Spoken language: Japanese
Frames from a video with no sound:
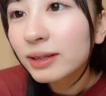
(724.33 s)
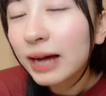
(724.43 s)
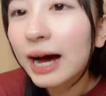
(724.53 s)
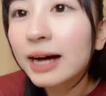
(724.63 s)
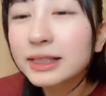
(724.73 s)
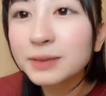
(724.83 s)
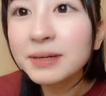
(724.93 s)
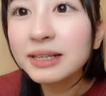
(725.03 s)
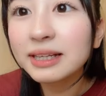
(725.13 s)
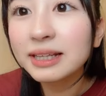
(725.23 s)
ああ地
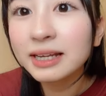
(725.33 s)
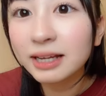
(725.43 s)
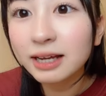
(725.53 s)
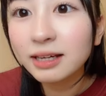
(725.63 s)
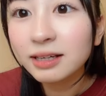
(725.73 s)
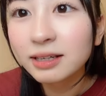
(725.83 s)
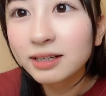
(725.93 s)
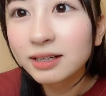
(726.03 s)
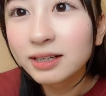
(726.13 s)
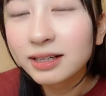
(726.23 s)
面に手ね
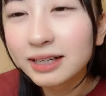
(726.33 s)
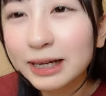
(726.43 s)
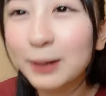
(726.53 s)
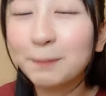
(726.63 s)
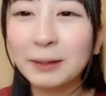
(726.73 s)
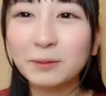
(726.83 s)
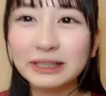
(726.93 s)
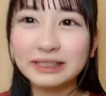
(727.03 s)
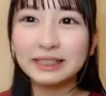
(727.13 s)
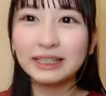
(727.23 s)
いややっぱり
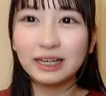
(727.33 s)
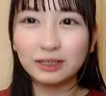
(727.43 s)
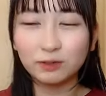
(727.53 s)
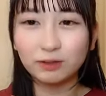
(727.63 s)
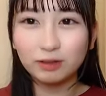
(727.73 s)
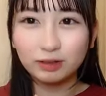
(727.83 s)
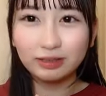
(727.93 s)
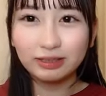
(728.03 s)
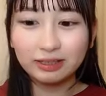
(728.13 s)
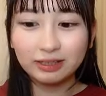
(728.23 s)
私あの
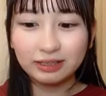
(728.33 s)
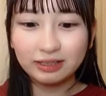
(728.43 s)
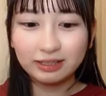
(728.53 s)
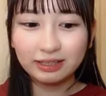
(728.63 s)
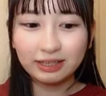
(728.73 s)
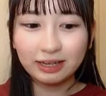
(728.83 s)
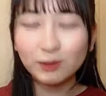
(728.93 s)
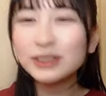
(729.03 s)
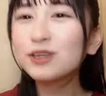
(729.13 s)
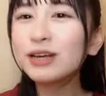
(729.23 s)

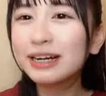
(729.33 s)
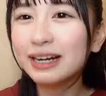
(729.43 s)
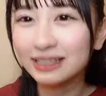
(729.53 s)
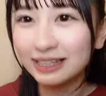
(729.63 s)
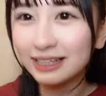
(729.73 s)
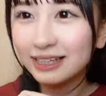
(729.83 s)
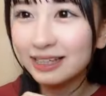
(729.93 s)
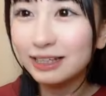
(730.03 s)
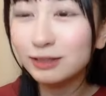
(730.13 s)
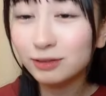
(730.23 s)
おしとやかに
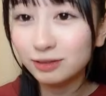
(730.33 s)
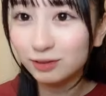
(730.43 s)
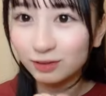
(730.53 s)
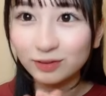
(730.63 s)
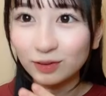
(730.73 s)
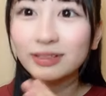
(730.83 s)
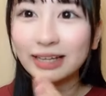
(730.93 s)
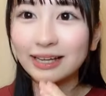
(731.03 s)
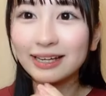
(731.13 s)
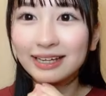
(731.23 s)
行くの
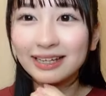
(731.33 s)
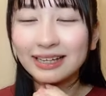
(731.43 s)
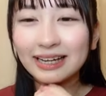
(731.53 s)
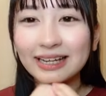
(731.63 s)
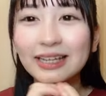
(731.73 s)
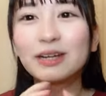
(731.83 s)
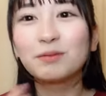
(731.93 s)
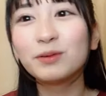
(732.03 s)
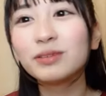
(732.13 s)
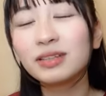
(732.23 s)
でいやでも
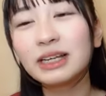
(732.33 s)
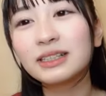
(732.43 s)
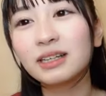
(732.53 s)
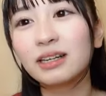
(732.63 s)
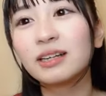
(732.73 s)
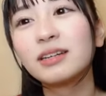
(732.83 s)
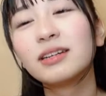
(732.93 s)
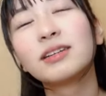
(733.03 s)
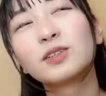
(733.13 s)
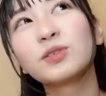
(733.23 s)
本当に確かに
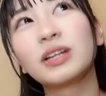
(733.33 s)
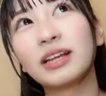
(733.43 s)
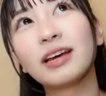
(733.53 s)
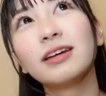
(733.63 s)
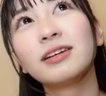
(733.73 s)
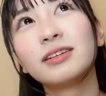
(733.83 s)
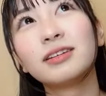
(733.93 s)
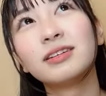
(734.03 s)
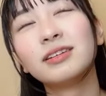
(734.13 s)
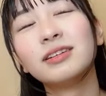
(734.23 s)
そうだね
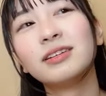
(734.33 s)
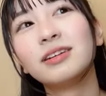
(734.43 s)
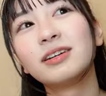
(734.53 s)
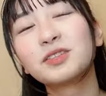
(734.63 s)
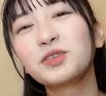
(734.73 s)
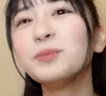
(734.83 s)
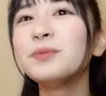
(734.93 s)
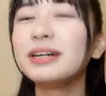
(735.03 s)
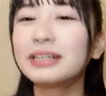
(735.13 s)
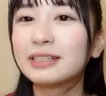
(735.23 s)
それも
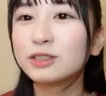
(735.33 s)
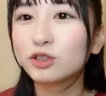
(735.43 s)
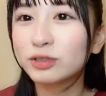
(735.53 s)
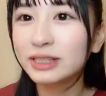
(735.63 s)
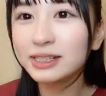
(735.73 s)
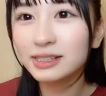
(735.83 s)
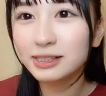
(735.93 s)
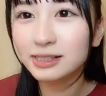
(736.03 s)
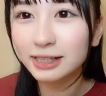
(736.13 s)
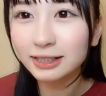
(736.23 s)
ありちょっとジェス
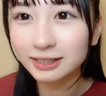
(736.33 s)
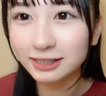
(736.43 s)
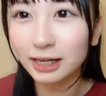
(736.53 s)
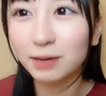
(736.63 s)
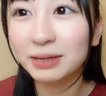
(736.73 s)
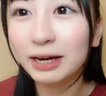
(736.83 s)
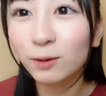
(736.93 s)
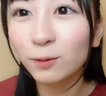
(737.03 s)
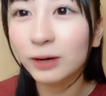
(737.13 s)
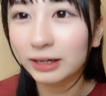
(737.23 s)
ジェスチャー磨
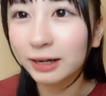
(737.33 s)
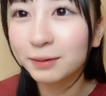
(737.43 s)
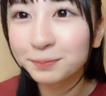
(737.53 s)
こうかな